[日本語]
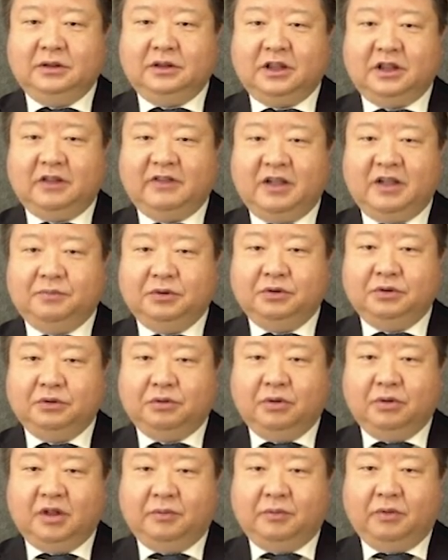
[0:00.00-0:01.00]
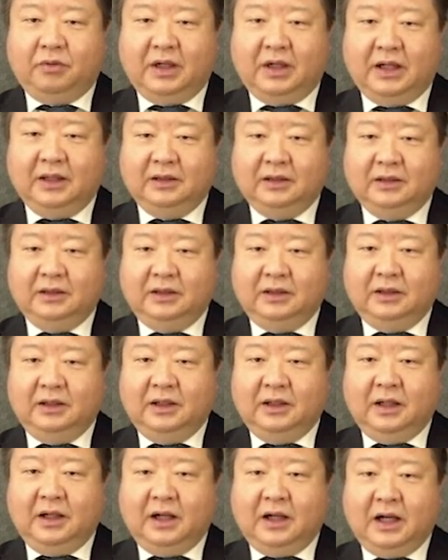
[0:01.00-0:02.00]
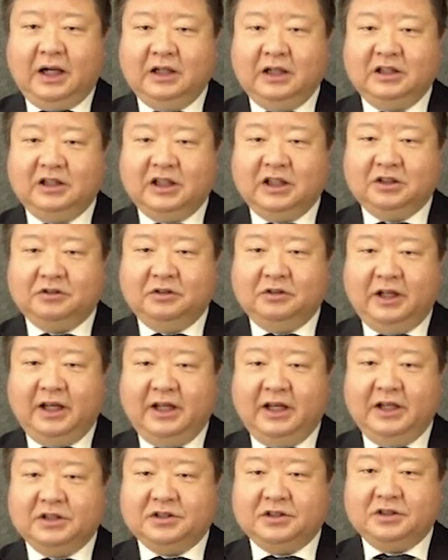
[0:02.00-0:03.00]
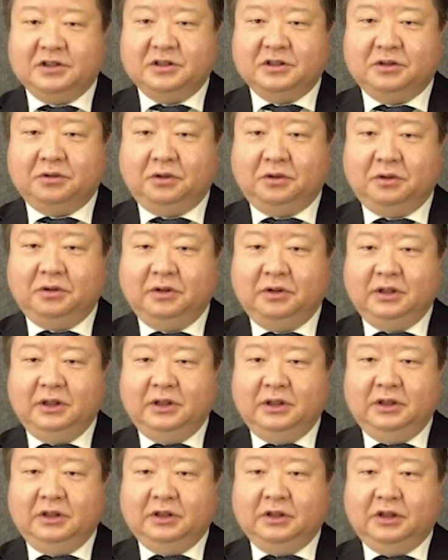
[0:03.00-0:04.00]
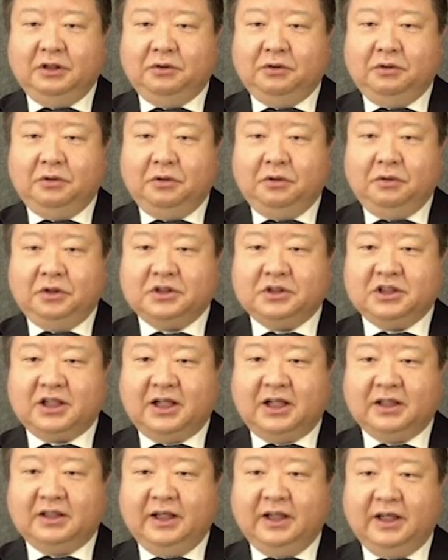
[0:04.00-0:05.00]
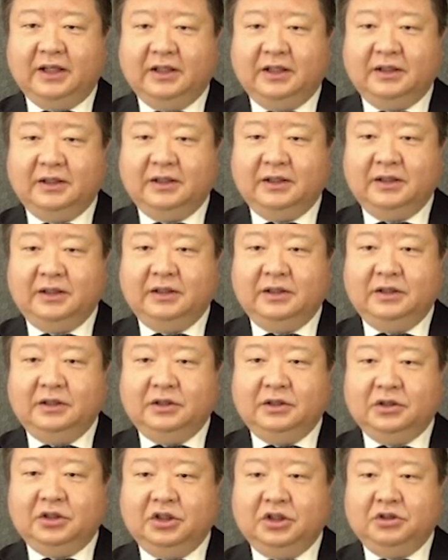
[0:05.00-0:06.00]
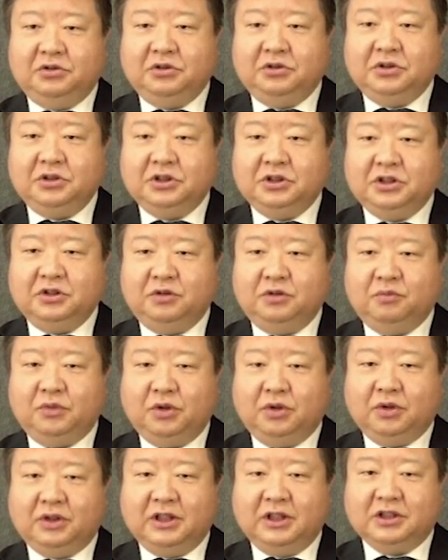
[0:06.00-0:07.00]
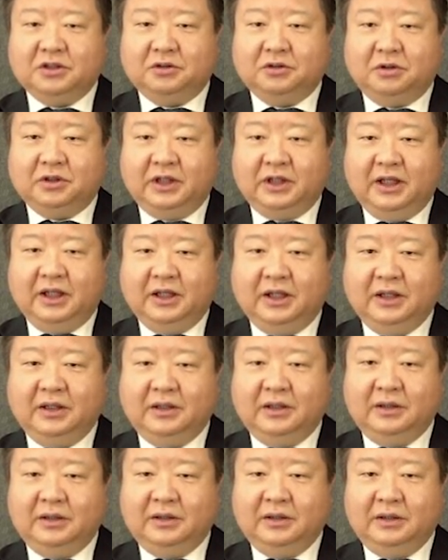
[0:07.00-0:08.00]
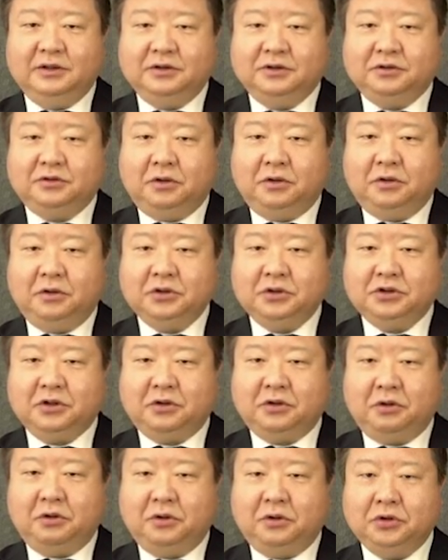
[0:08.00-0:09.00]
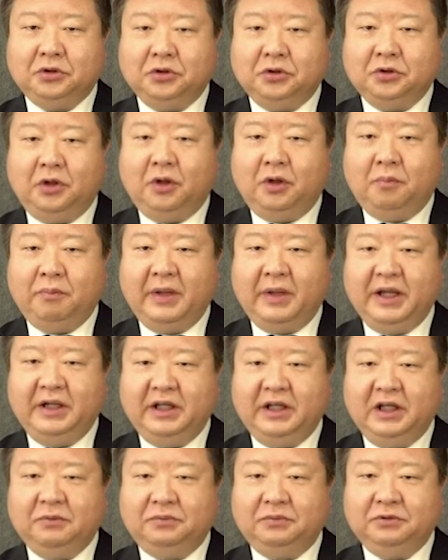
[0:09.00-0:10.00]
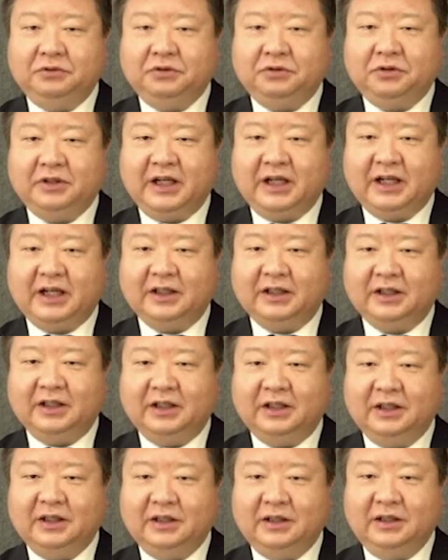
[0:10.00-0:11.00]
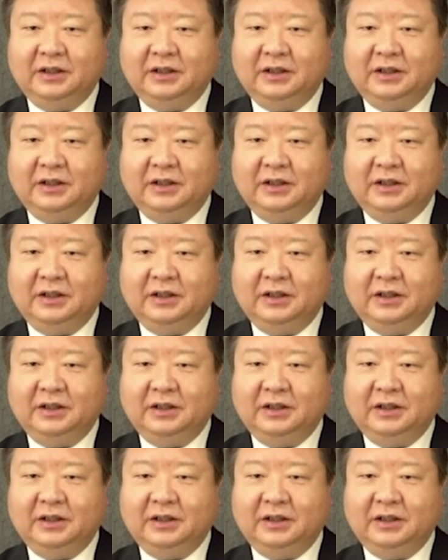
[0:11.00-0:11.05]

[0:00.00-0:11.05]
Java プログラムは半角英数と記号を使って技術するものですので、ソースコードの命令文の中に